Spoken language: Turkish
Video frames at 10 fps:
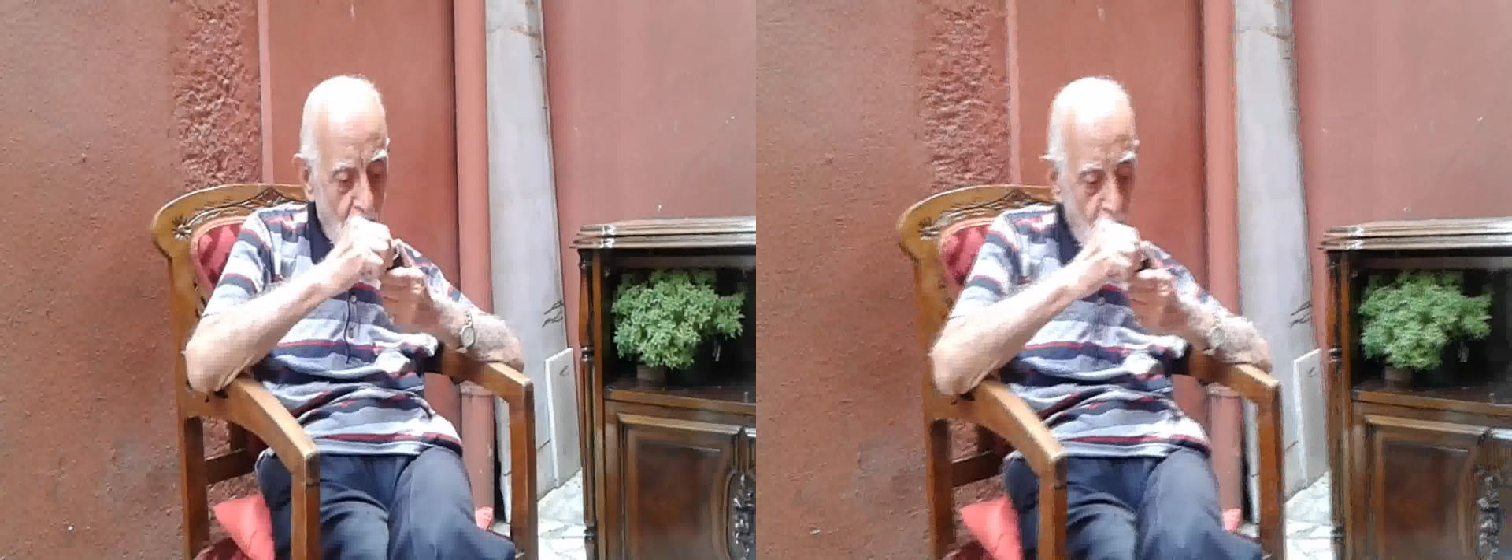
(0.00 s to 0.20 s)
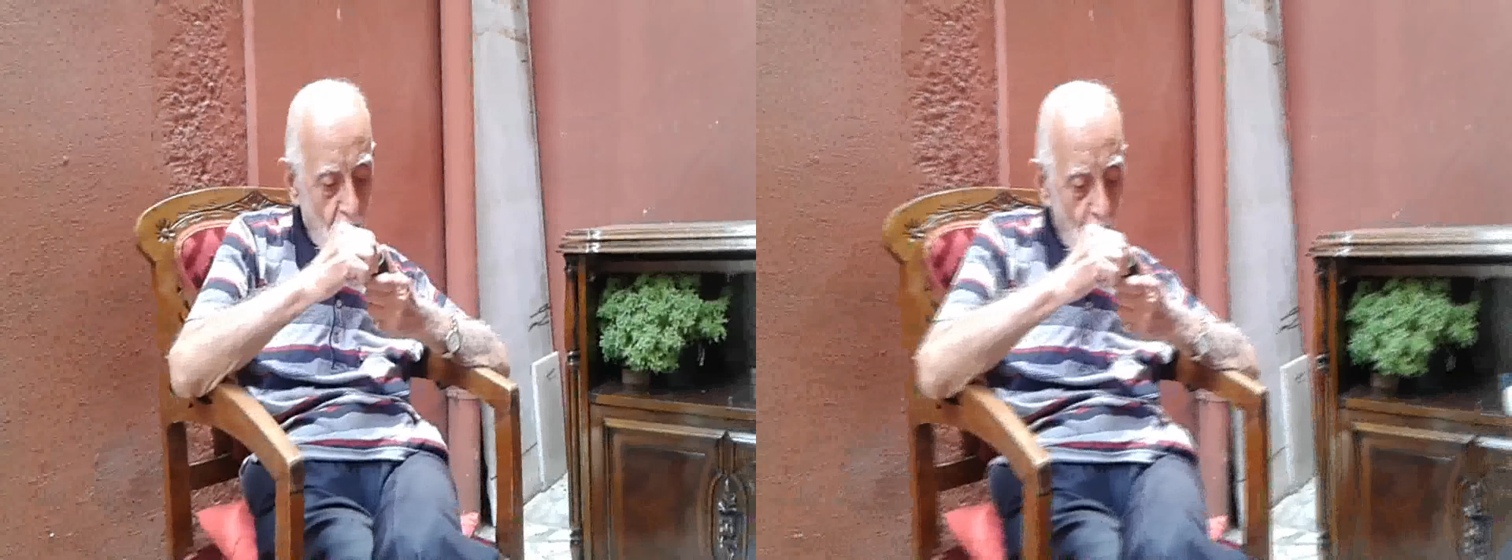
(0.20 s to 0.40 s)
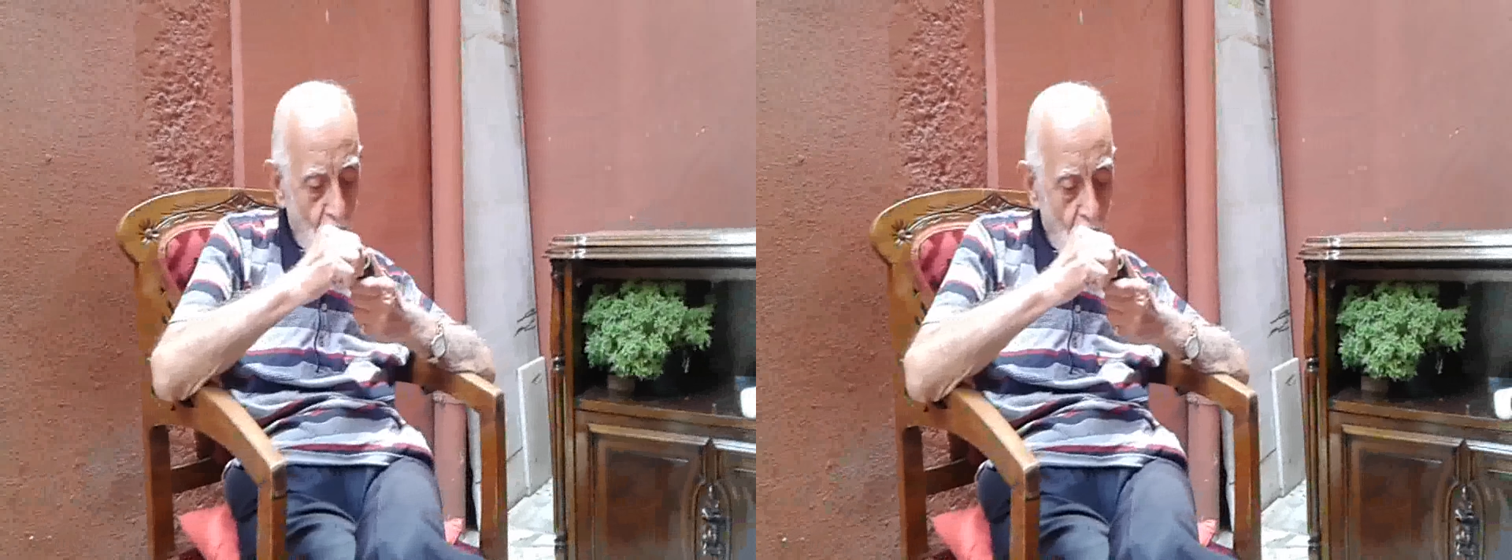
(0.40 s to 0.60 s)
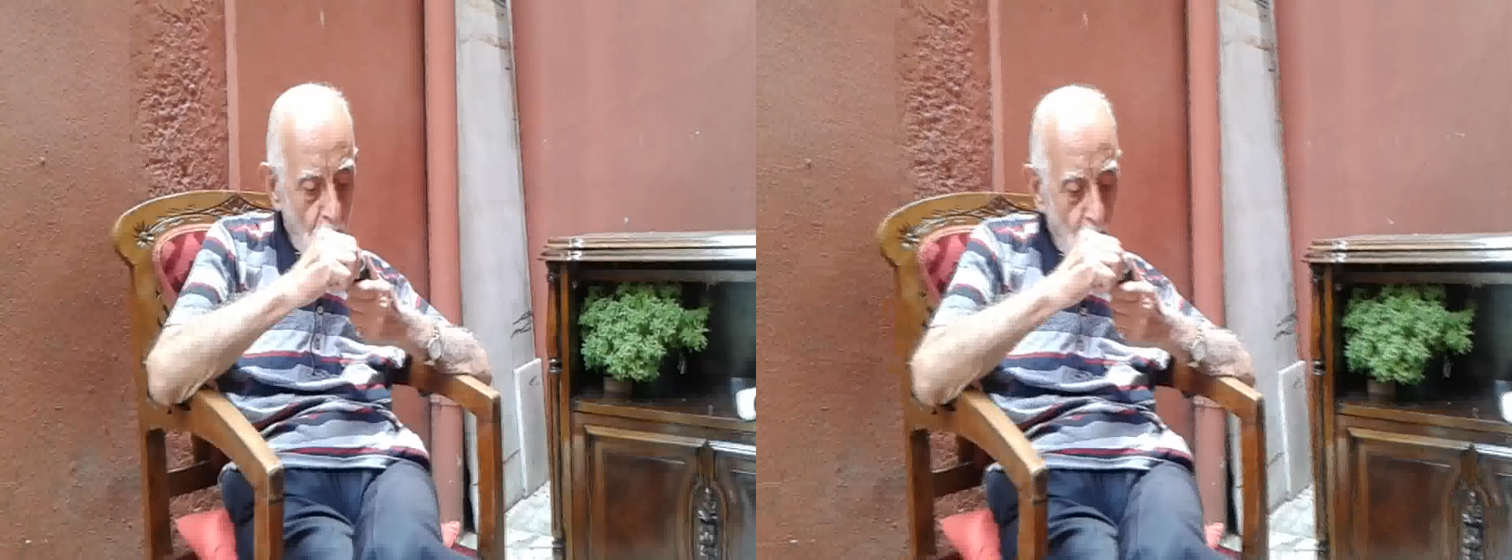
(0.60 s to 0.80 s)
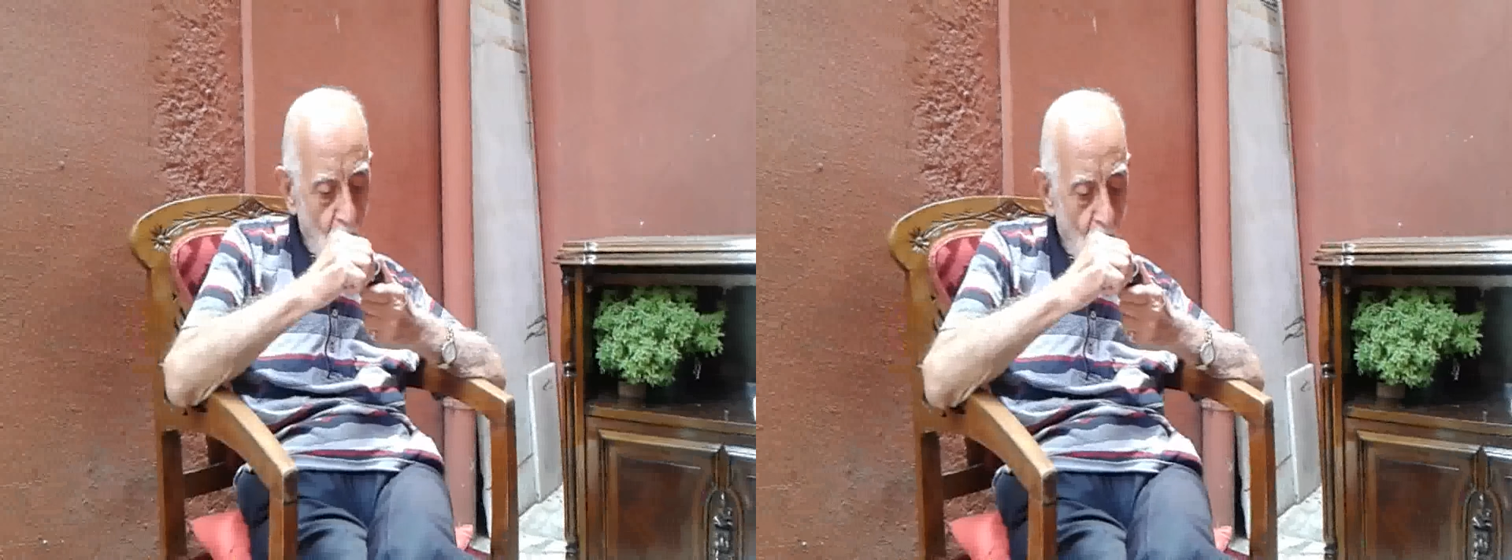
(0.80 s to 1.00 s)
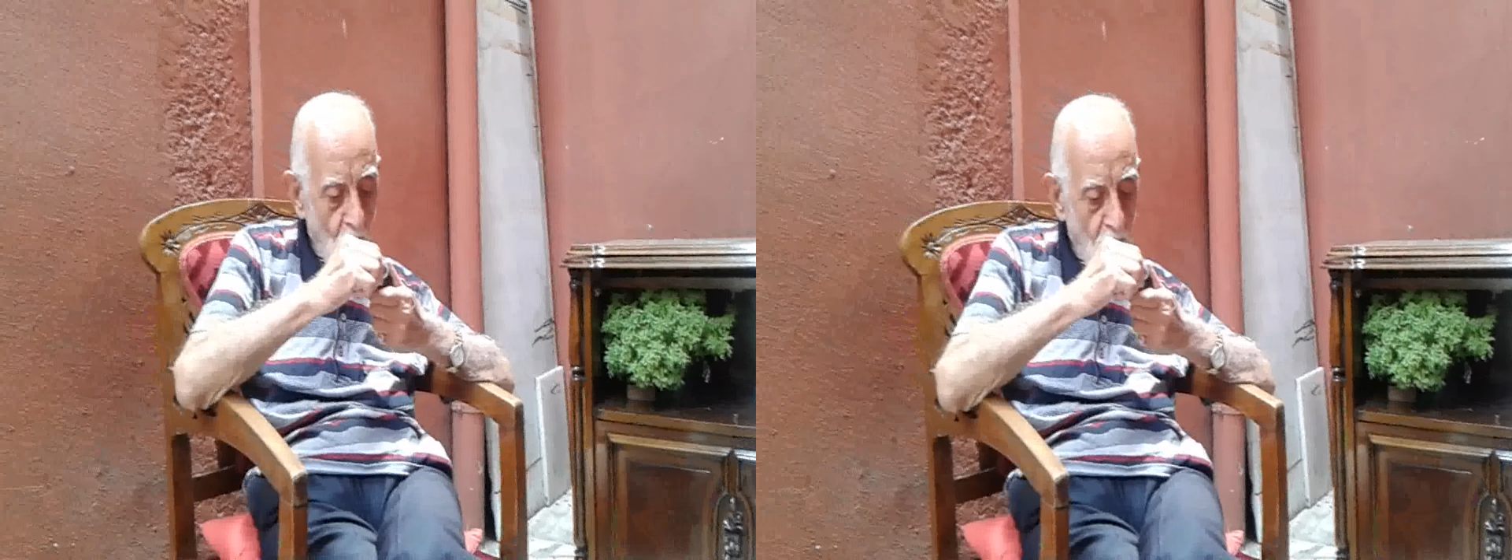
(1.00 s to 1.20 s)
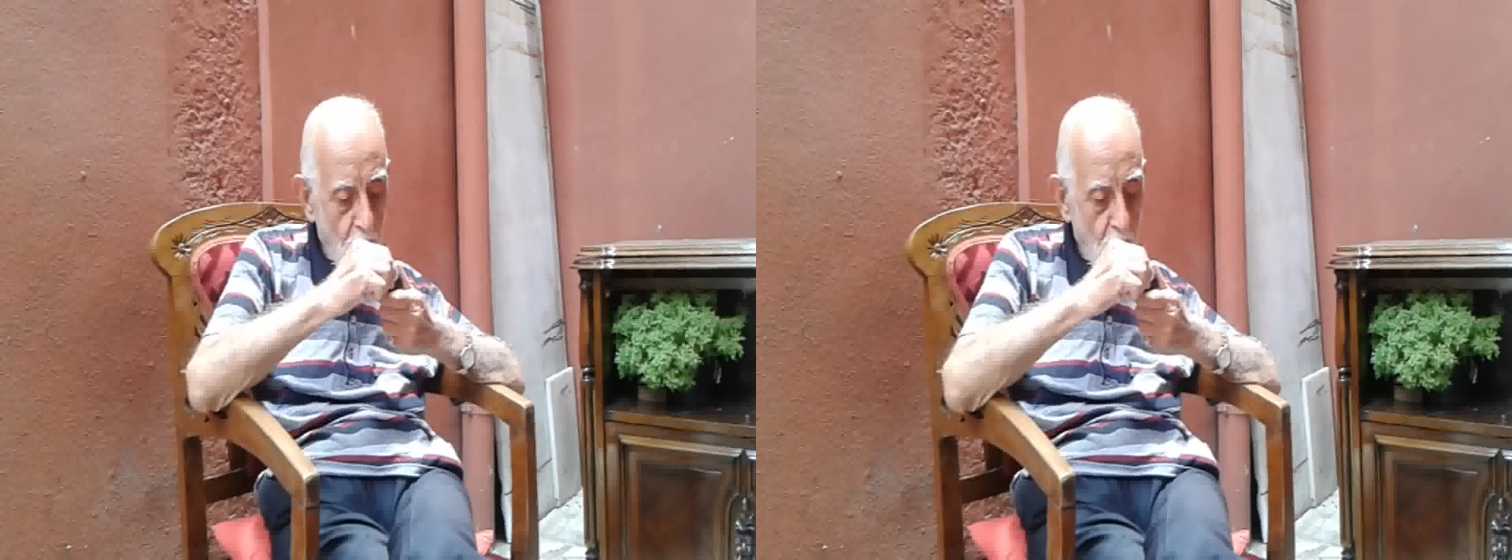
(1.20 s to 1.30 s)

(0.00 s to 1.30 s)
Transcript: Dün konuşmayı yaptık,